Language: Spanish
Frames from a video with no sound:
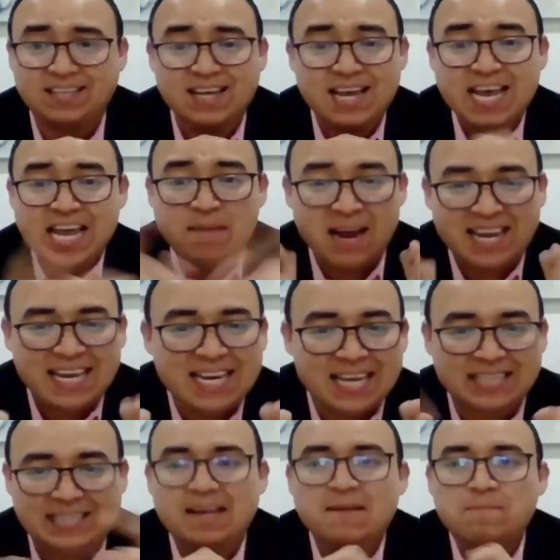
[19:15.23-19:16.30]

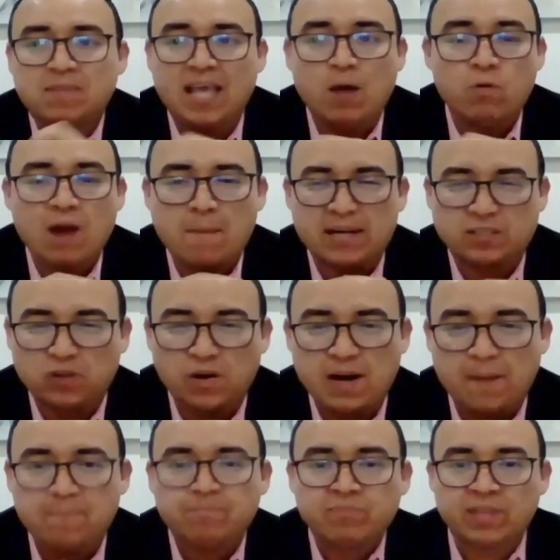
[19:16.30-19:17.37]
Imagínate que una
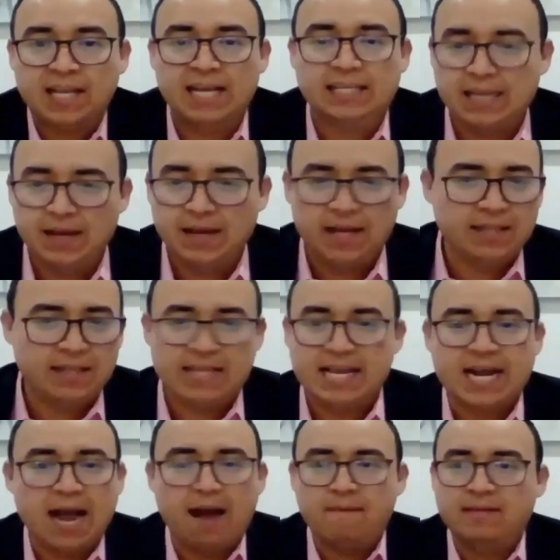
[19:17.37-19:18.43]
persona que se
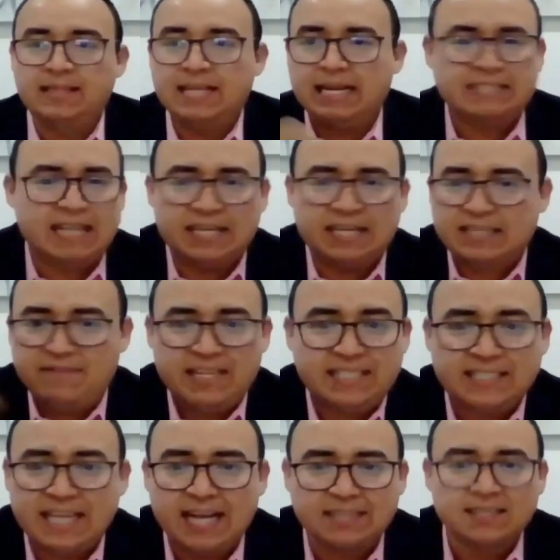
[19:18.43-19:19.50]
dedica a vender estas revistas,
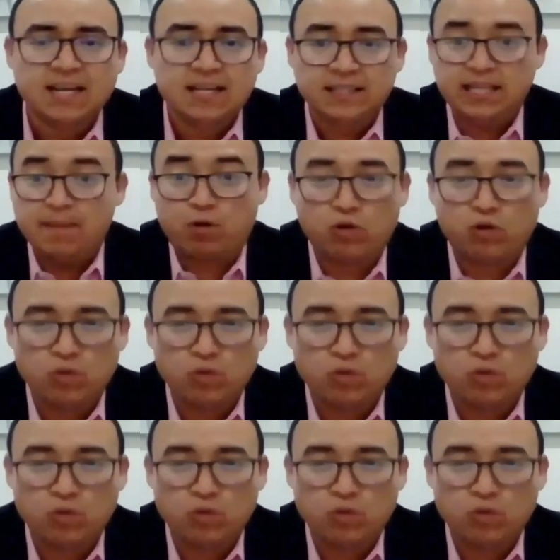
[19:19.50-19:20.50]
de productos